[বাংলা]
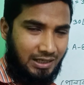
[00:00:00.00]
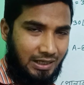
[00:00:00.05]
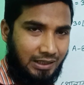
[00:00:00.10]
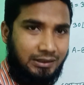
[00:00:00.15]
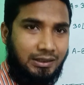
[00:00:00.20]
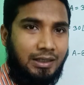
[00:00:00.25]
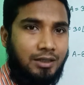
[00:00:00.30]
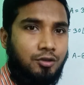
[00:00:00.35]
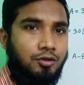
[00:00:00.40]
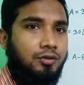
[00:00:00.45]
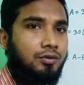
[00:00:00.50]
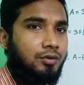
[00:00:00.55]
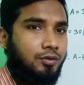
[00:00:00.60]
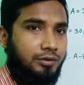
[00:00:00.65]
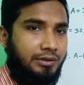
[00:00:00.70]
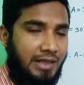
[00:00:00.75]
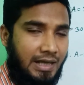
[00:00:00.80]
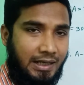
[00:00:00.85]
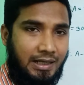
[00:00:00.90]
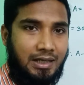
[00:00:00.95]
সাধারণত
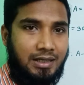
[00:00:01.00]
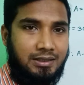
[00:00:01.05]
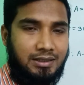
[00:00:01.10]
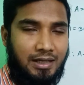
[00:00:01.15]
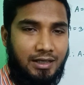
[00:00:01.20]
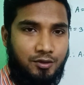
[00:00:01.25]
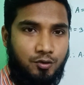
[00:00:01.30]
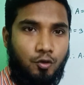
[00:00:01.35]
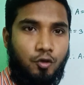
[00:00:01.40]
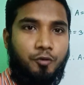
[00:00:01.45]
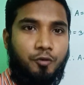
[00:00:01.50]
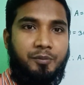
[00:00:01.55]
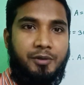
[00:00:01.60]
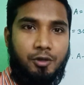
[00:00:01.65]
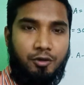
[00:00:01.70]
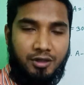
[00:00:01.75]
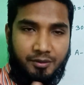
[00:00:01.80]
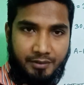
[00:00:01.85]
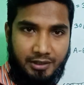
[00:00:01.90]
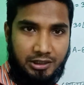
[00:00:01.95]
দেখা যায় যোগ
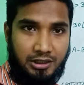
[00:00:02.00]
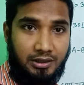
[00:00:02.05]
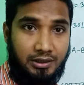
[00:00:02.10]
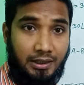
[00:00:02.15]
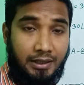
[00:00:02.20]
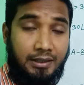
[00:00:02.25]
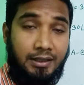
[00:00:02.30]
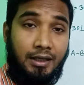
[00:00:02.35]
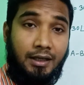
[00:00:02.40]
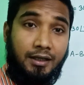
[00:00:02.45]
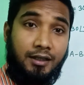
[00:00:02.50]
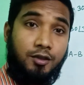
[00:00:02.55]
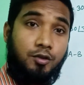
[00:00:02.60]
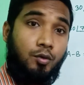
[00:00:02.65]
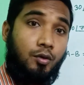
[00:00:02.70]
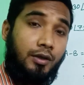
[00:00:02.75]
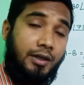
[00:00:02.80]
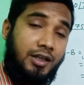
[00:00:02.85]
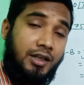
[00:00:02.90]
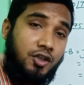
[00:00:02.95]
বিয়োগই বেশি দেয় কিন্তু
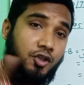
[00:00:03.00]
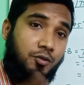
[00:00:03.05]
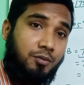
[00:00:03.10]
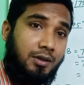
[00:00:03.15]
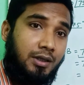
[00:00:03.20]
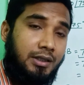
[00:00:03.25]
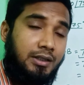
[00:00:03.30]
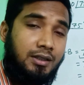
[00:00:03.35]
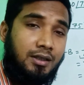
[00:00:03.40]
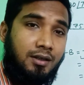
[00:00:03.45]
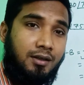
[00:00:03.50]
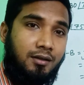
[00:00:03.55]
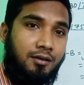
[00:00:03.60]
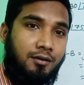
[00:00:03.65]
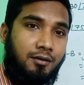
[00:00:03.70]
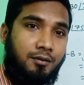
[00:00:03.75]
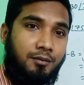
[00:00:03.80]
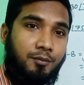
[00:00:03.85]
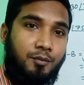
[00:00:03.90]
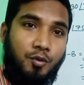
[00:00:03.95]
অনেক সময়
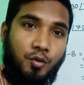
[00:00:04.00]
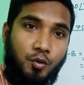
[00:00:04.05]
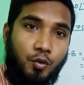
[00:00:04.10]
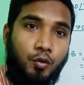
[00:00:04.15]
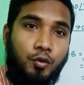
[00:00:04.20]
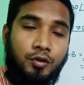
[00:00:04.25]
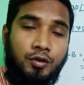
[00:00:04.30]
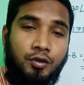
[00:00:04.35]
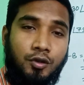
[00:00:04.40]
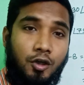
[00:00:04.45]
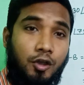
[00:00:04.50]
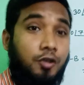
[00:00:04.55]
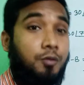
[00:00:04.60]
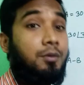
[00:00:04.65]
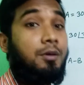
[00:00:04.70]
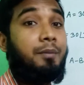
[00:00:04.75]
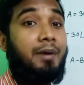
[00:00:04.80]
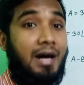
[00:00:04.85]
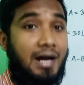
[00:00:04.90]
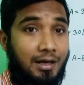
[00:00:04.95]
গুণ অথবা
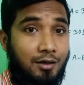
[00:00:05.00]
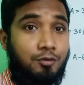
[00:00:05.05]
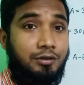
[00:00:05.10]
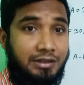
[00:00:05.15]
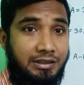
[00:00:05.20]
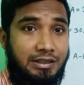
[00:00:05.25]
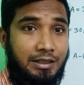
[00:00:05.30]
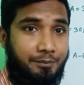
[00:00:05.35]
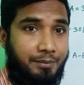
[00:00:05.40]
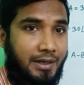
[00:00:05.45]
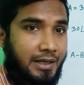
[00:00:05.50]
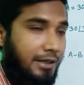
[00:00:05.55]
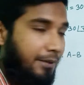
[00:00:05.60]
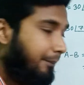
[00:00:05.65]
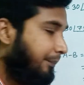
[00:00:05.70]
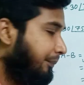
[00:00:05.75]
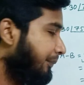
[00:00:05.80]
ভাগও দিতে পারে